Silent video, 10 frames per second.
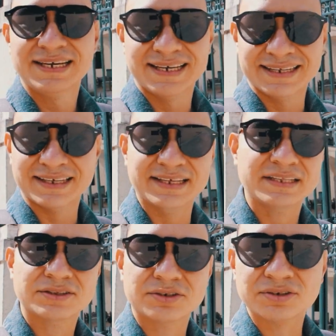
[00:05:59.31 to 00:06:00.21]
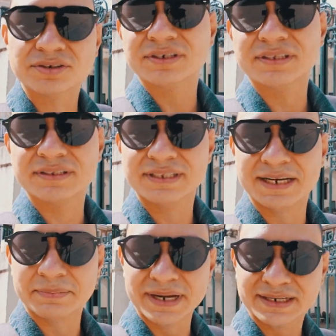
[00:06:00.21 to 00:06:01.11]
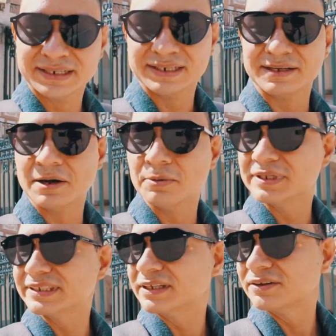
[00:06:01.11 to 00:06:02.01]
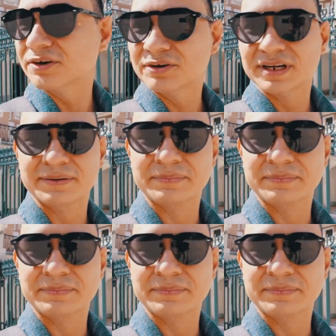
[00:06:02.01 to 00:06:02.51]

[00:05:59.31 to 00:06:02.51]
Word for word: Está dentro del parque que estamos visitando ahora, es